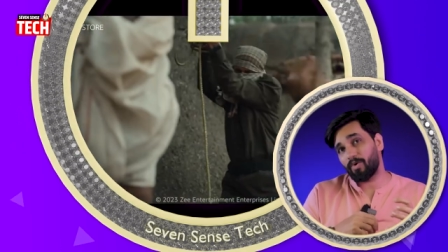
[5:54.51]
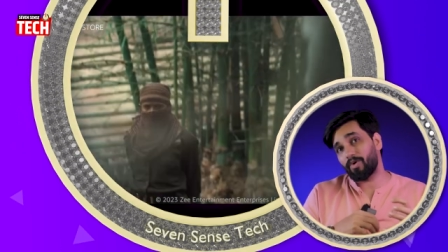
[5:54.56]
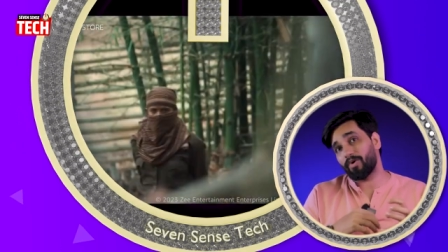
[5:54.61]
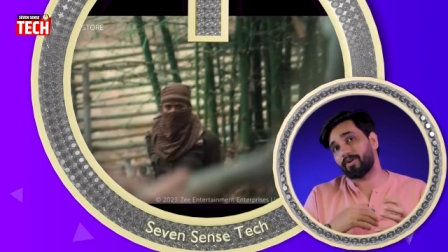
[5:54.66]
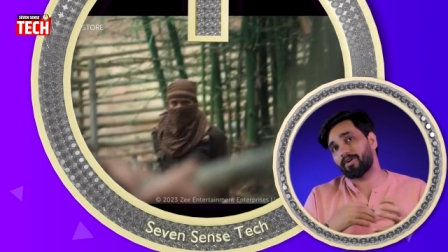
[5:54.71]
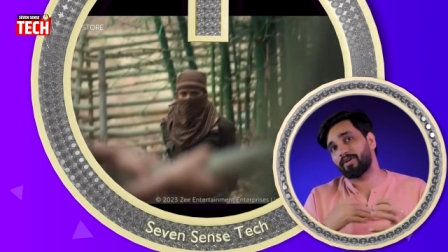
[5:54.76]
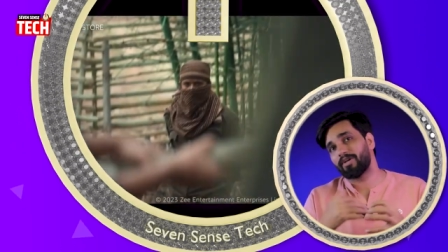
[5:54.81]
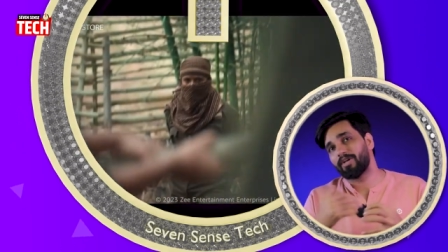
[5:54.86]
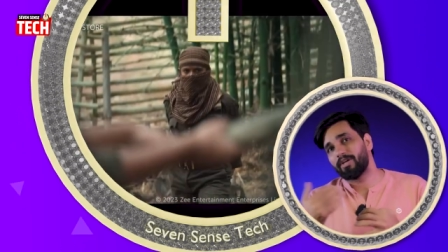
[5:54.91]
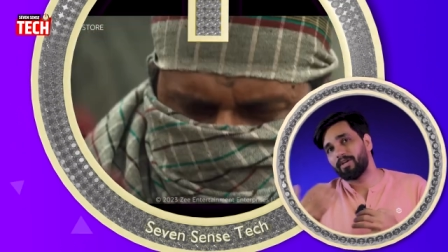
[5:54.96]

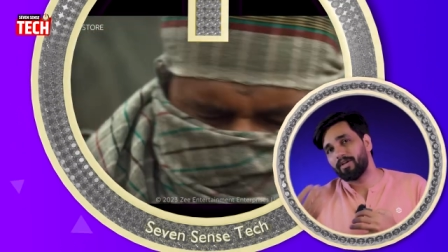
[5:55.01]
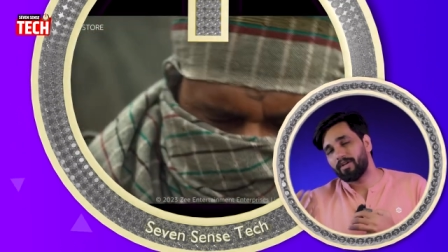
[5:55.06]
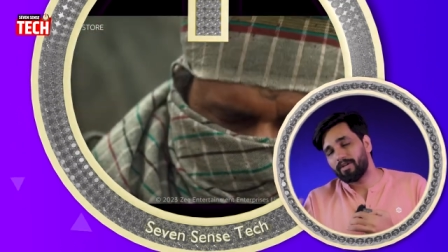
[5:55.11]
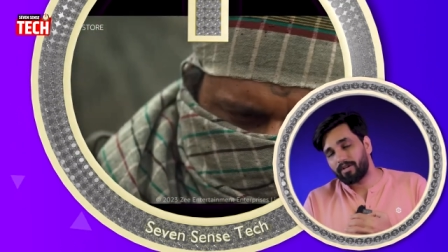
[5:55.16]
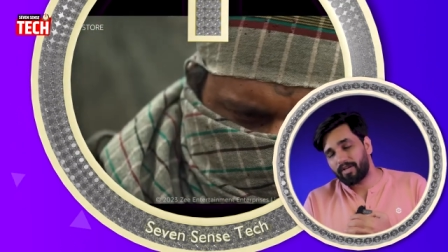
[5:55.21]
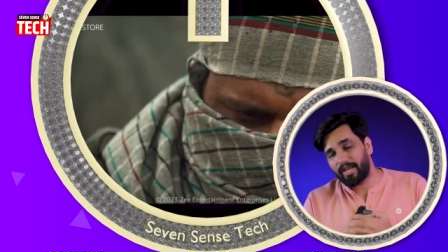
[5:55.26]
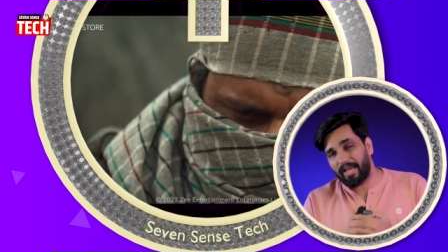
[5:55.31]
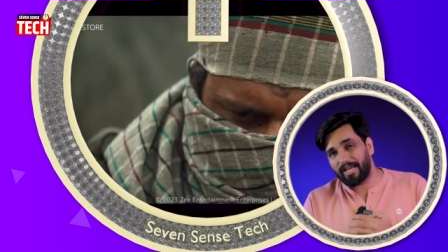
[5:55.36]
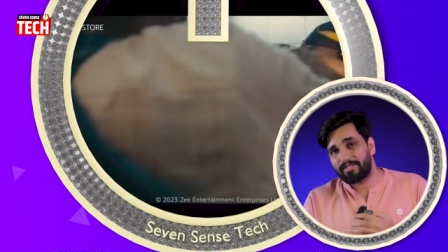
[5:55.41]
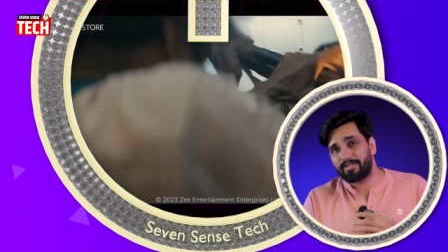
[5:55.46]
और
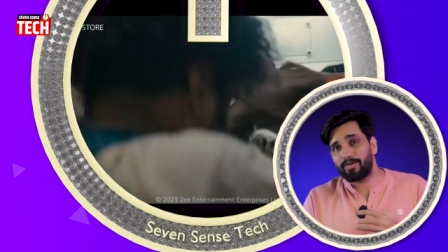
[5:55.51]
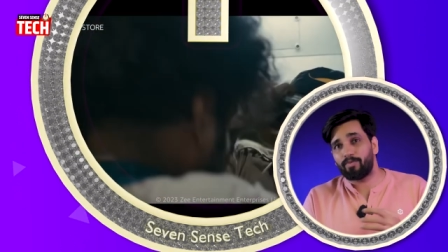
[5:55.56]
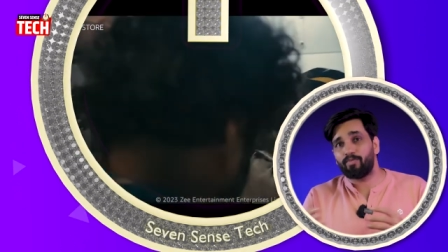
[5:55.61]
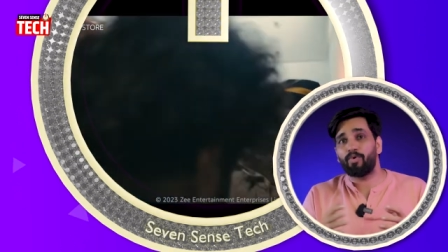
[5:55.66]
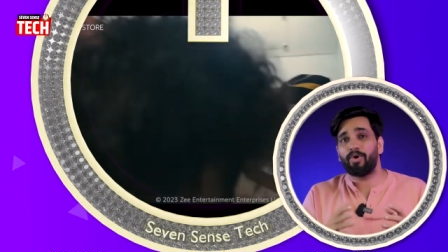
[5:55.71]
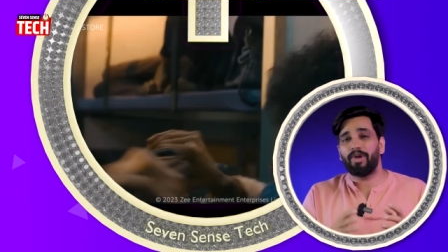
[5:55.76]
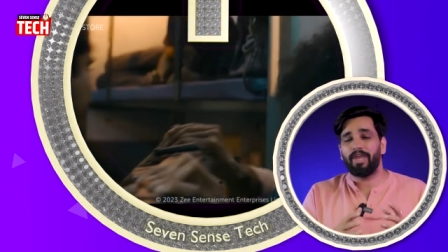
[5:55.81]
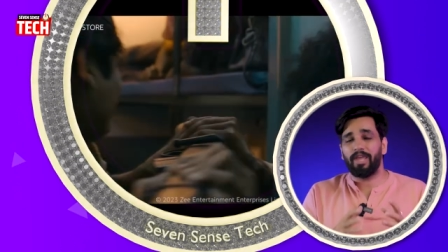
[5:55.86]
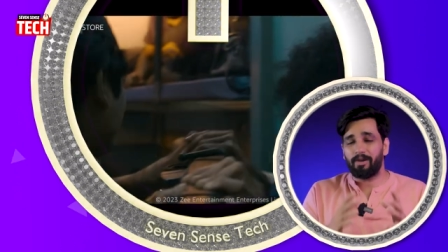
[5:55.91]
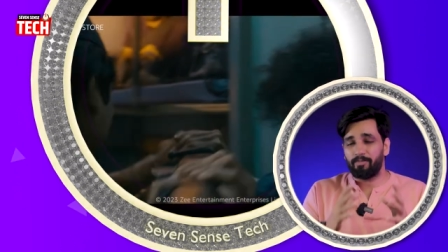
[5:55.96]
कैसे
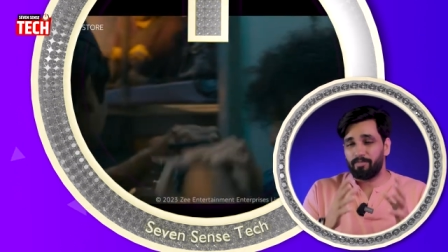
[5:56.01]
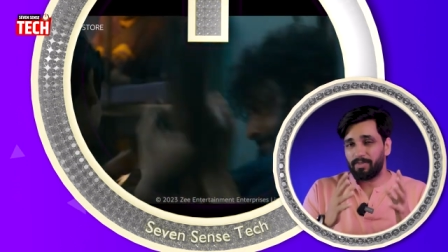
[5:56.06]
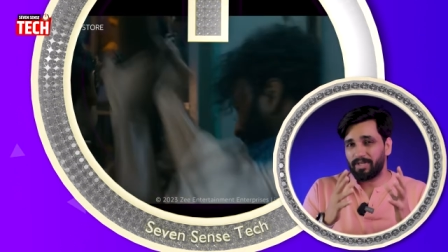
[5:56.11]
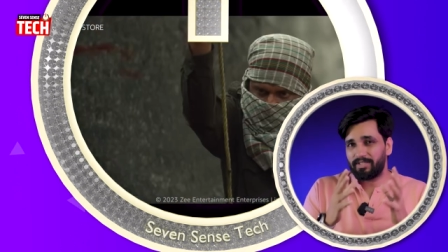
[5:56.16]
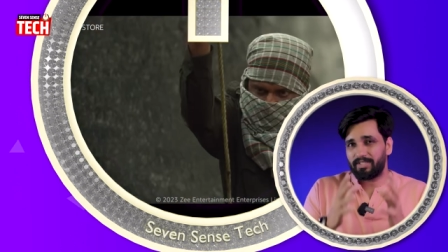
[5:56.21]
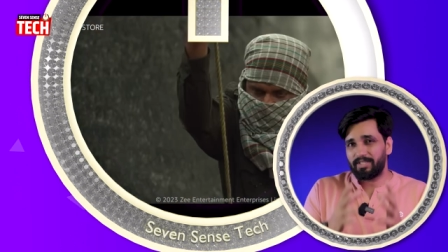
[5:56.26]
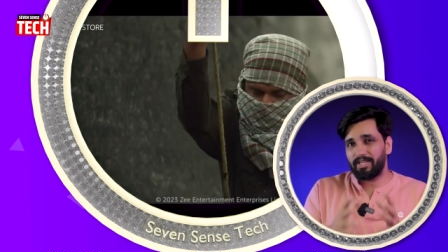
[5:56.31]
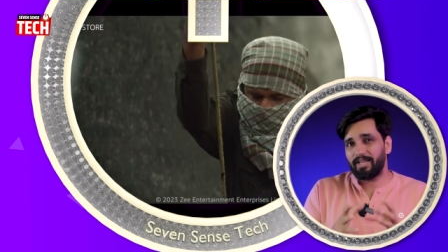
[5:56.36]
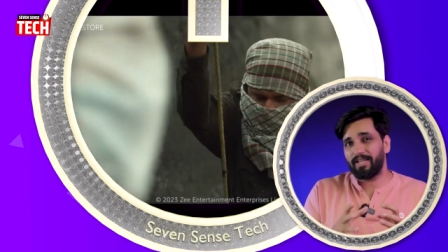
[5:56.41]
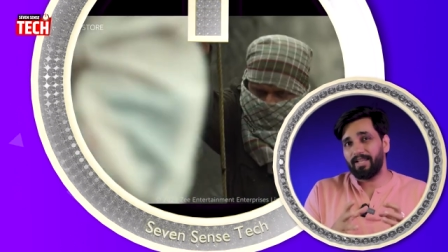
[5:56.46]
वो एक बच्चे